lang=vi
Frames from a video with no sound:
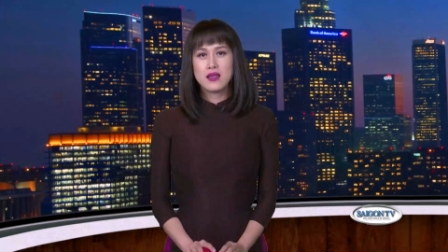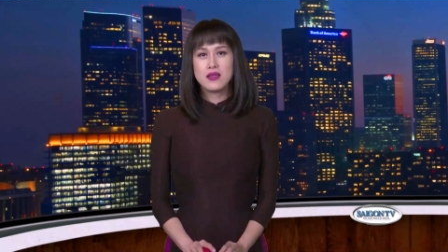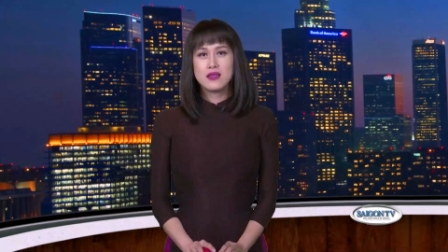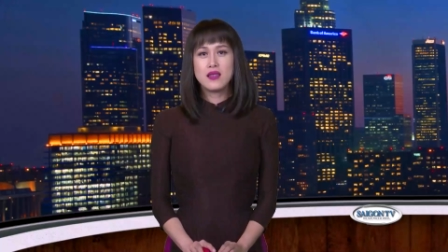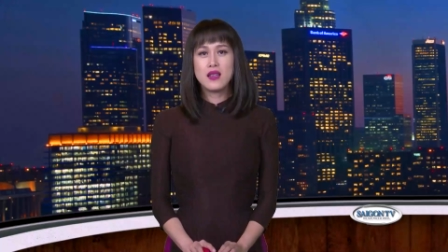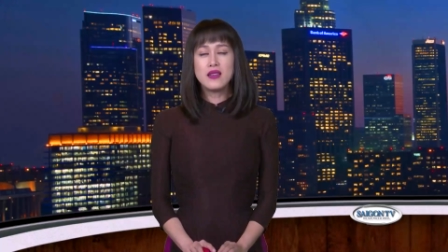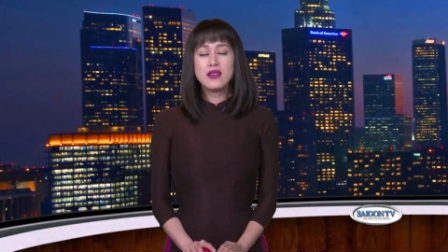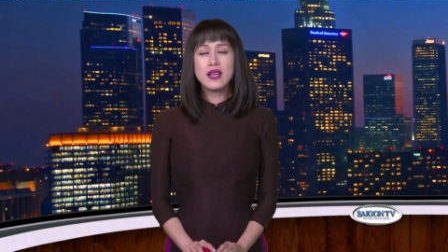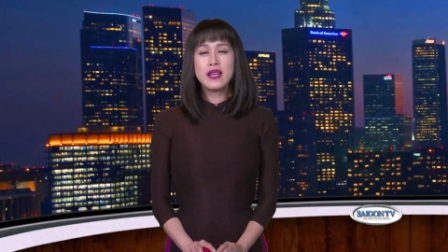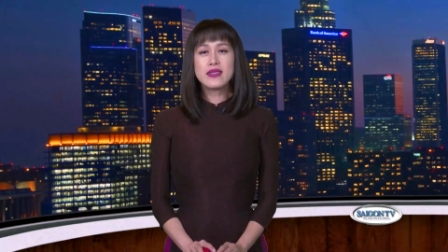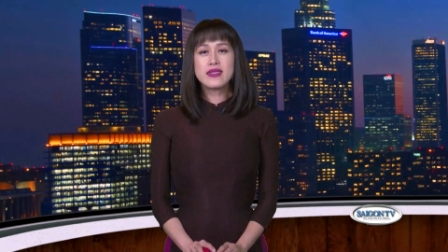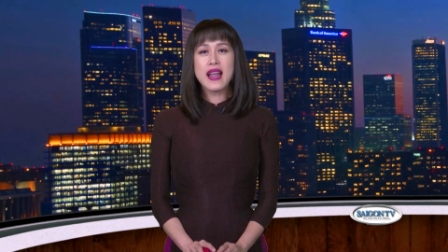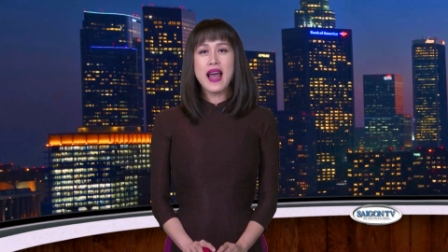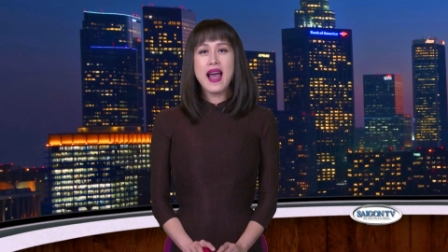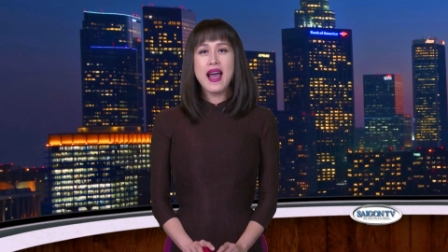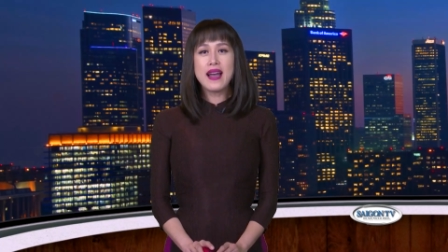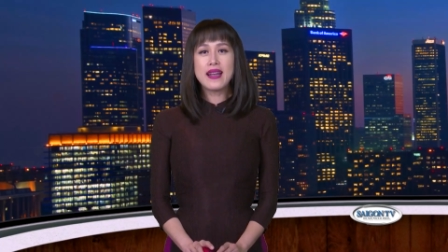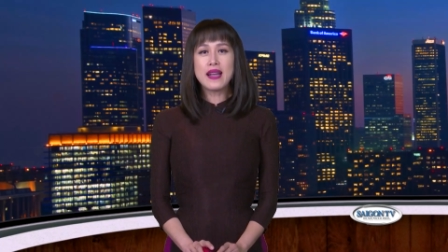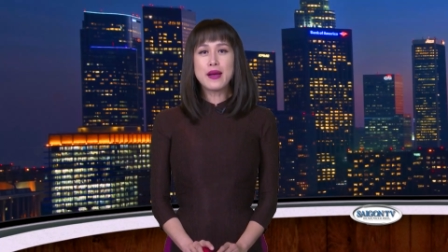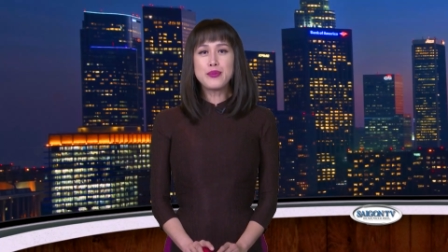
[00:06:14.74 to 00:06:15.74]
Nữ y tá
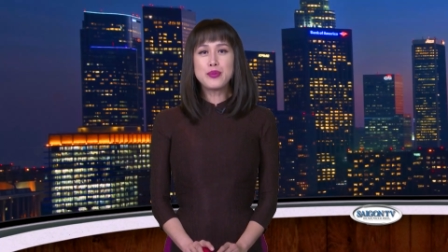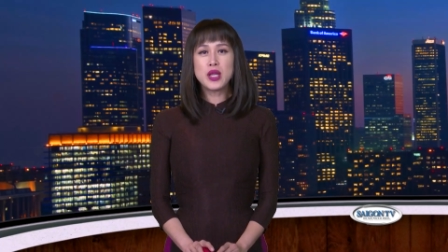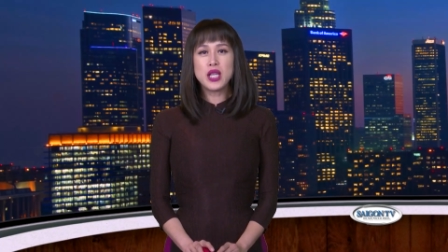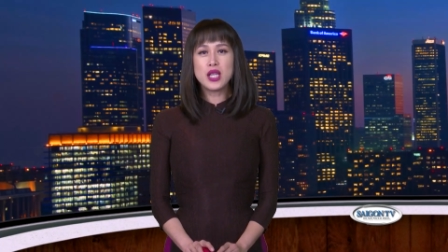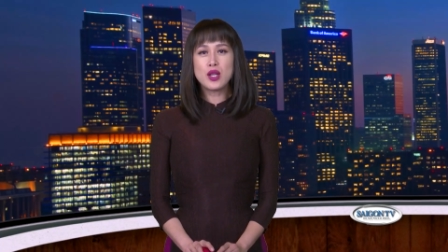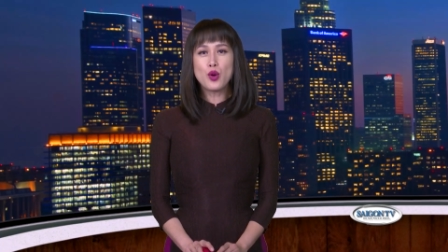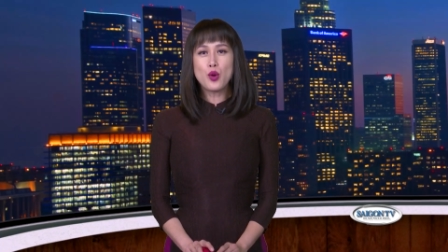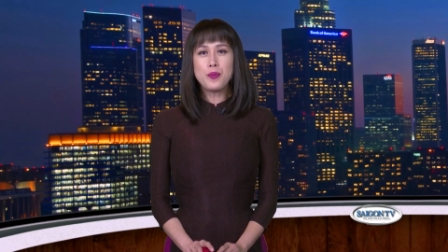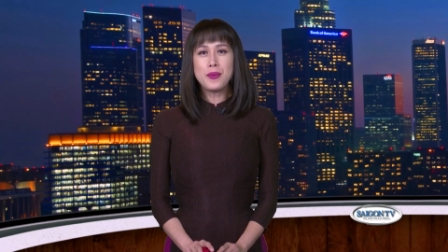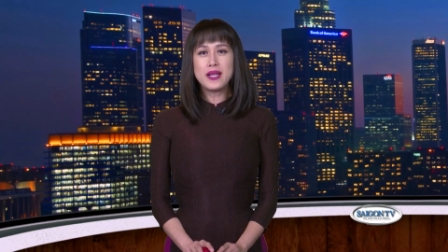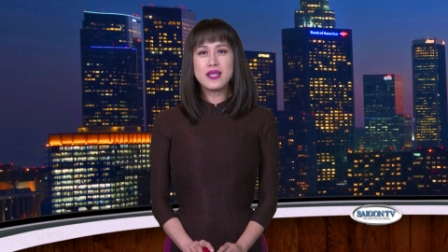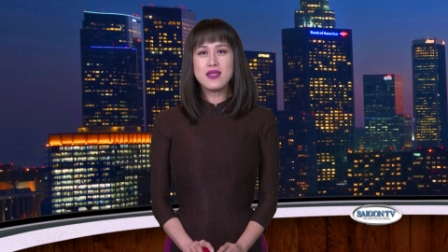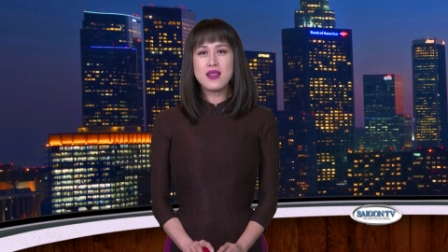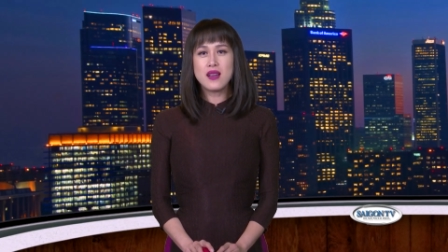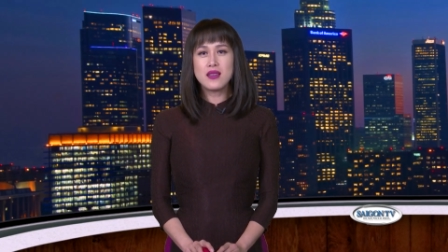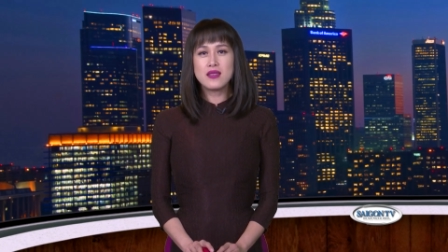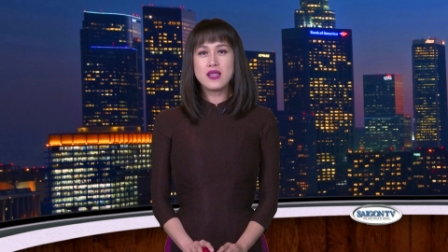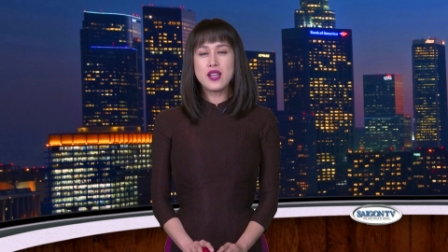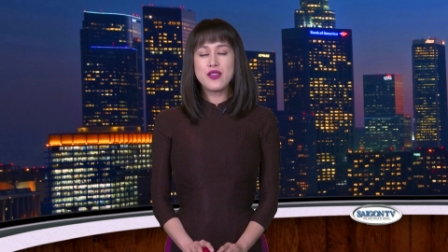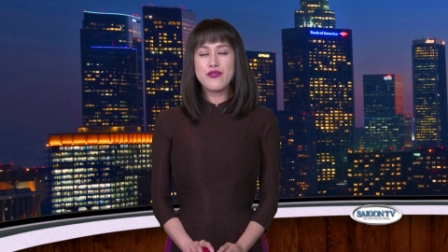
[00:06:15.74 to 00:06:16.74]
ăn cắp tiền của bệnh
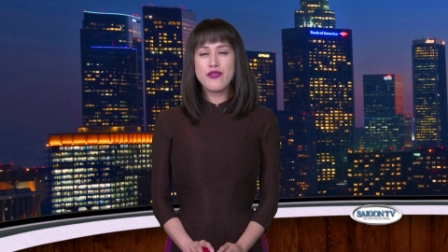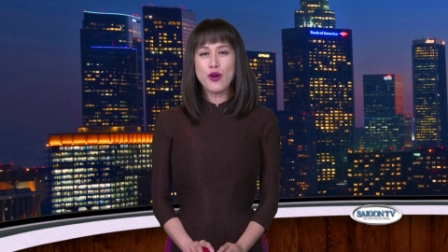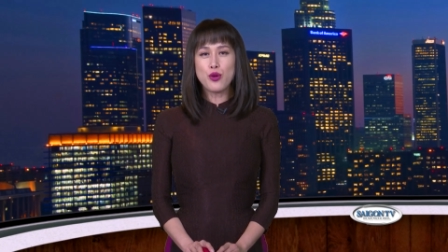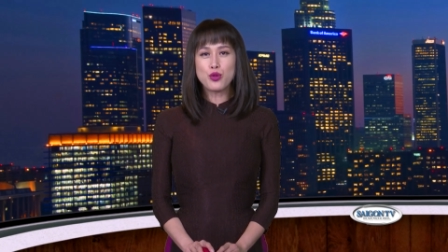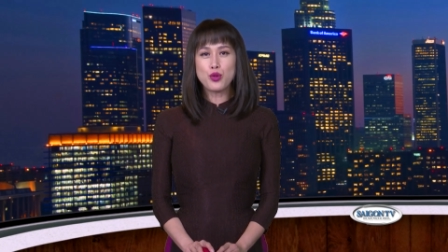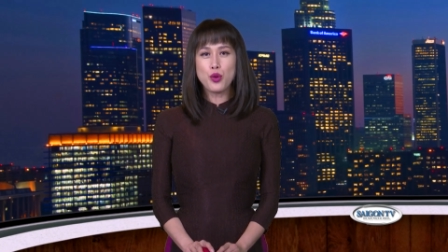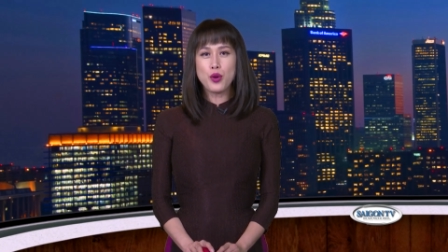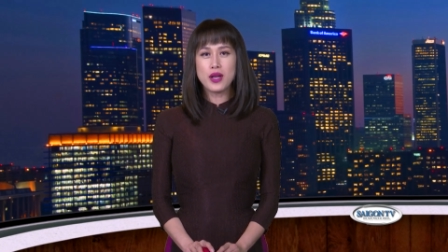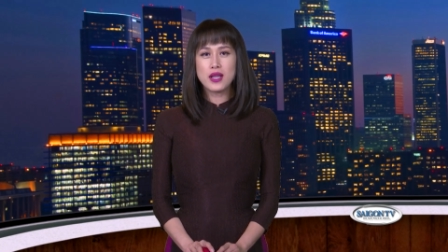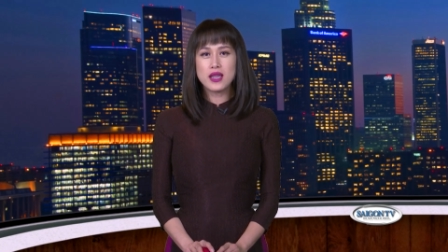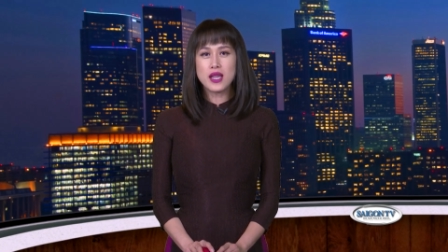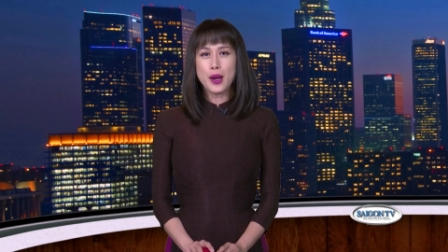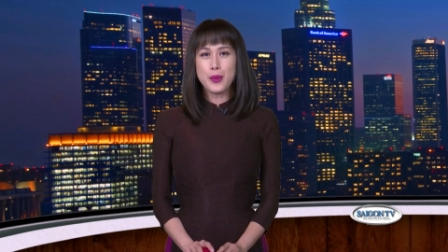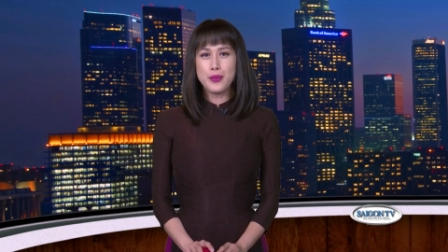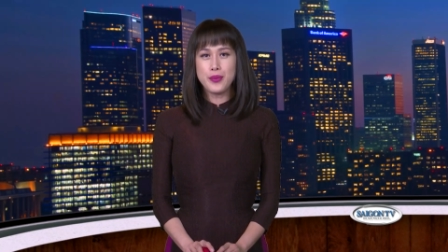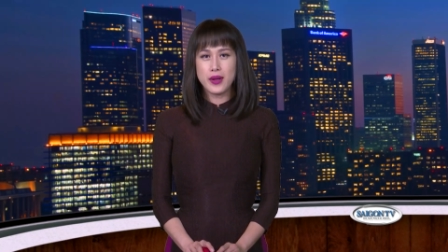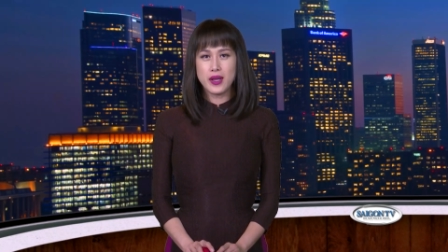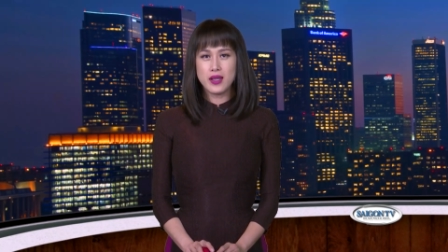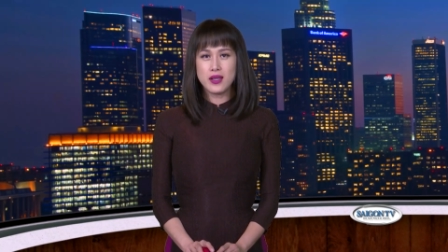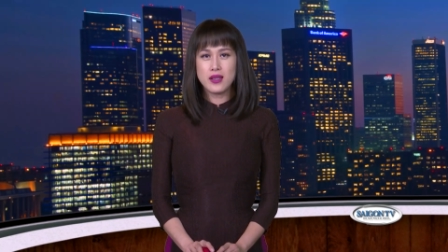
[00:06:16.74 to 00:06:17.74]
nhân đi phẫu thuật
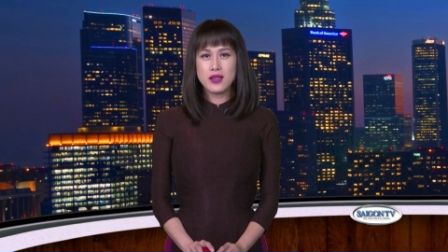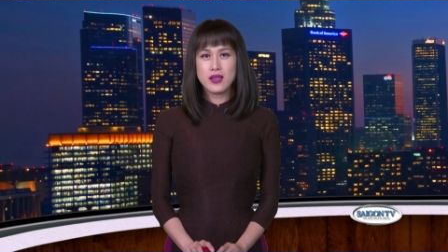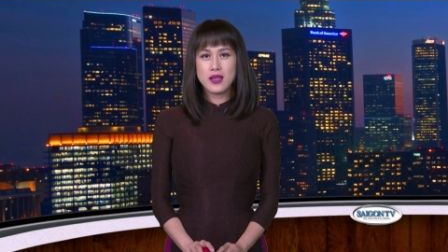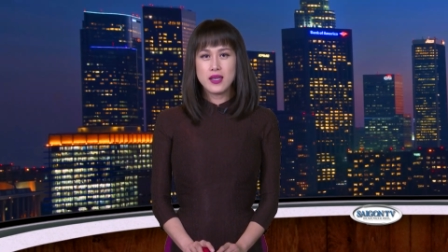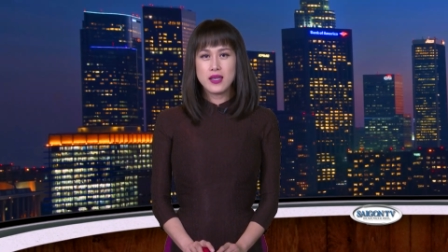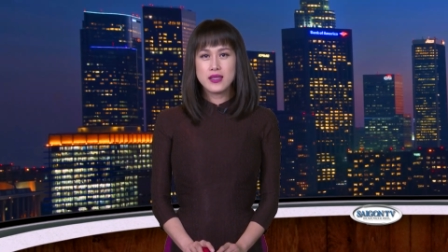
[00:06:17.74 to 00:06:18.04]
thẩm mỹ.